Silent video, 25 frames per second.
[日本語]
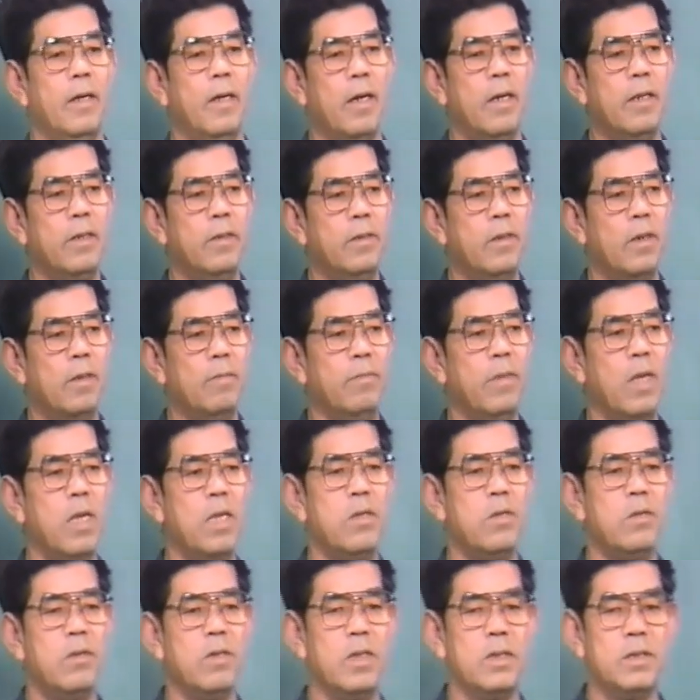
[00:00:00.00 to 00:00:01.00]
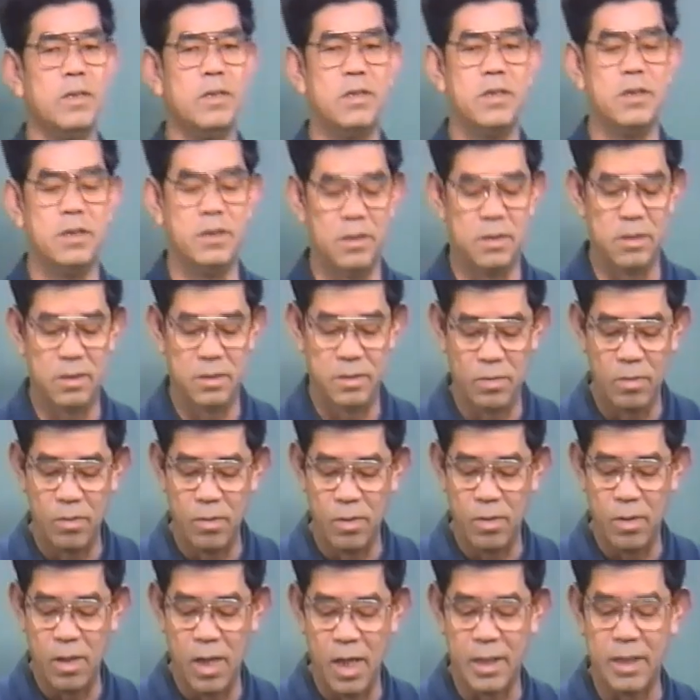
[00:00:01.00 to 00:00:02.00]
あるいは名誉や地位
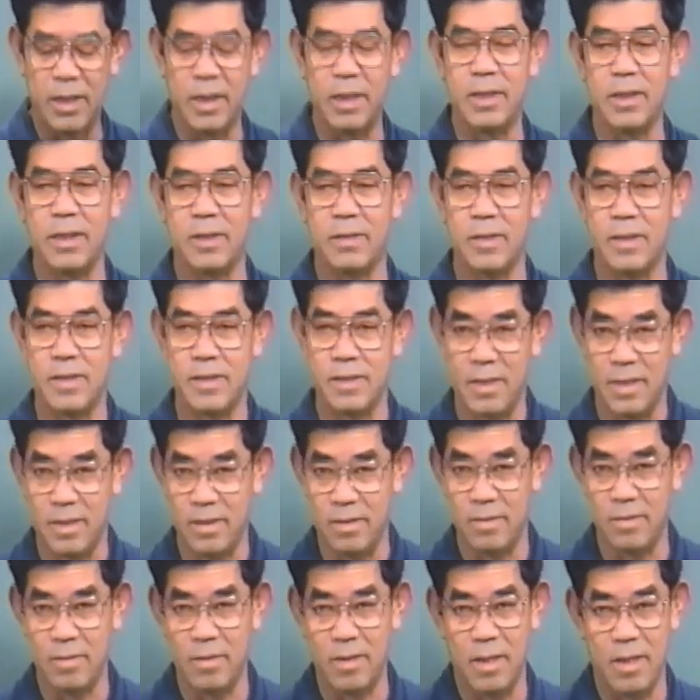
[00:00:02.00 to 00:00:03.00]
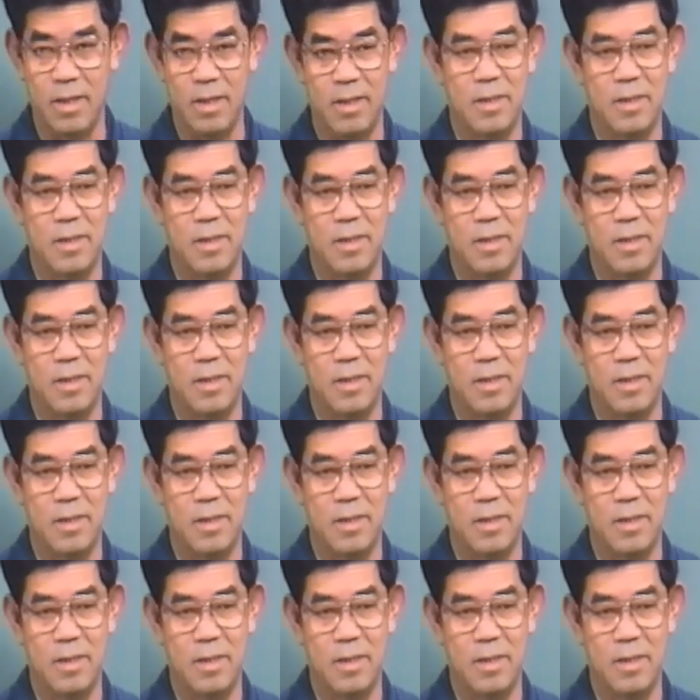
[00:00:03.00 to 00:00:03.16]
を与えてくださいとか、